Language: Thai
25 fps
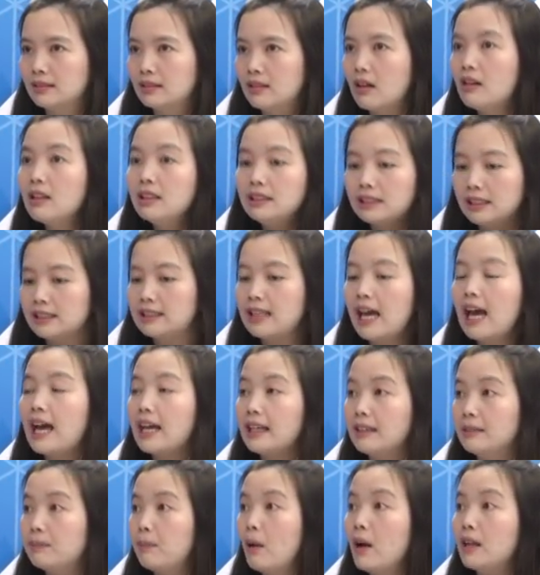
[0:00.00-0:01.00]
ก็คือจะจ่าย
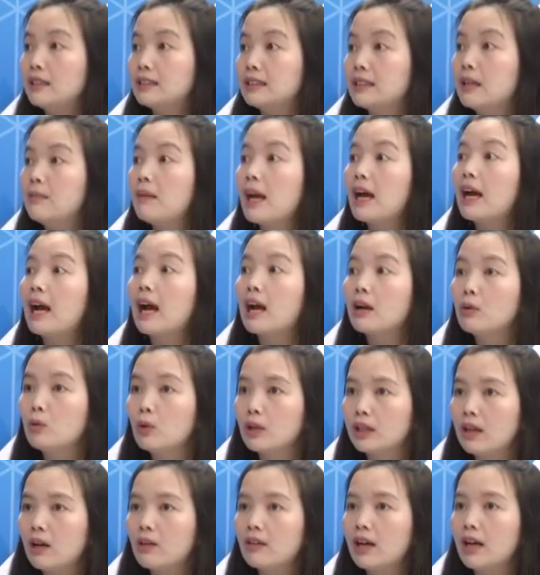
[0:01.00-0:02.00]
ผ่อนชำระค่างว
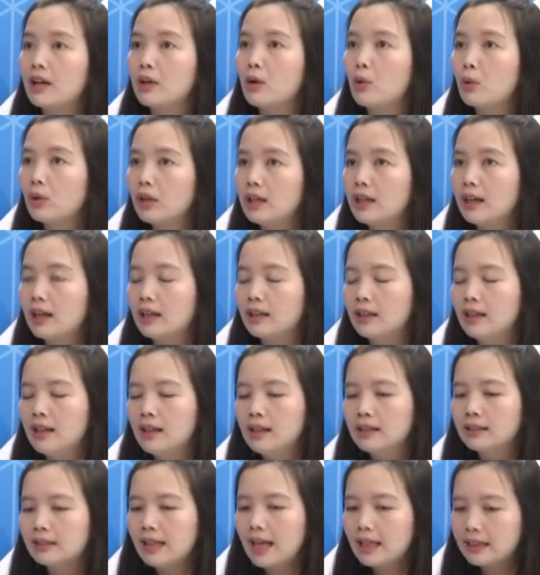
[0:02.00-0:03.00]
ดเท่ากันทุกเดือน
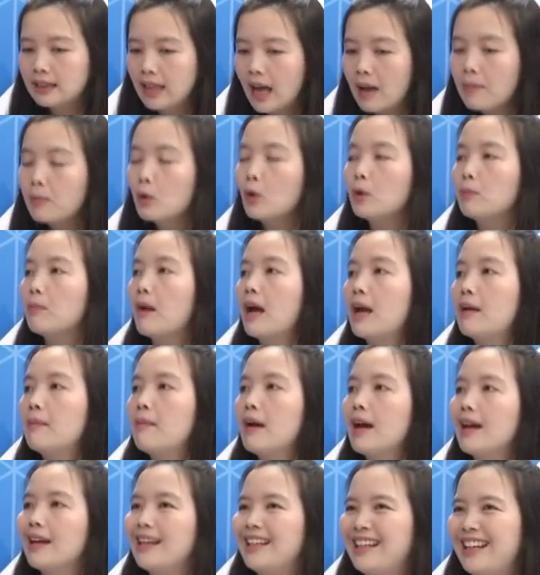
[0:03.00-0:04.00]
แต่ตามกฎหมาย
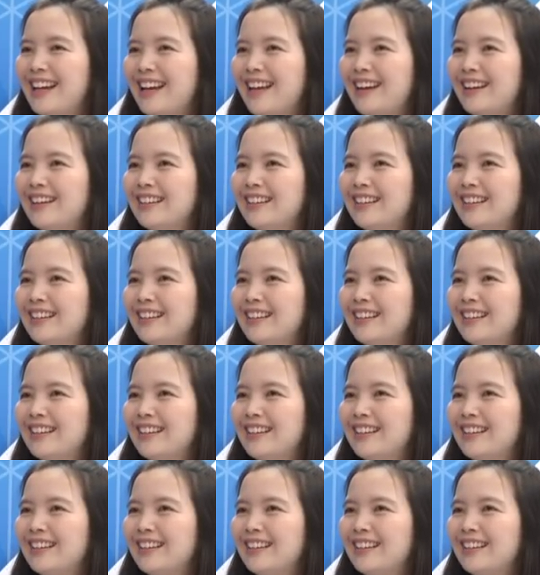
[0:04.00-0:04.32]
ใหม่เนี่ย